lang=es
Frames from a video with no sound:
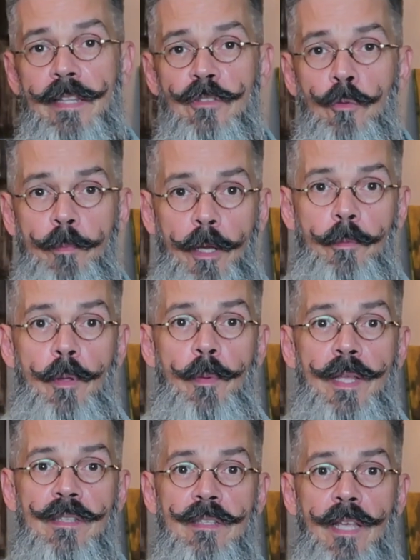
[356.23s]
de
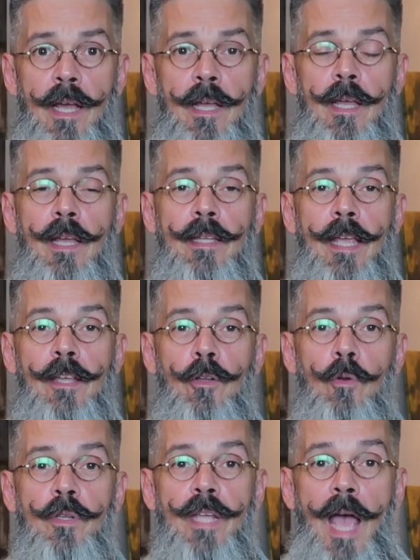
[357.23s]
supervivencia que
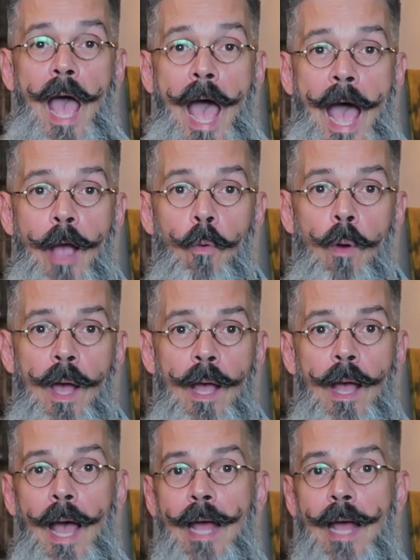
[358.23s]
incluya agua,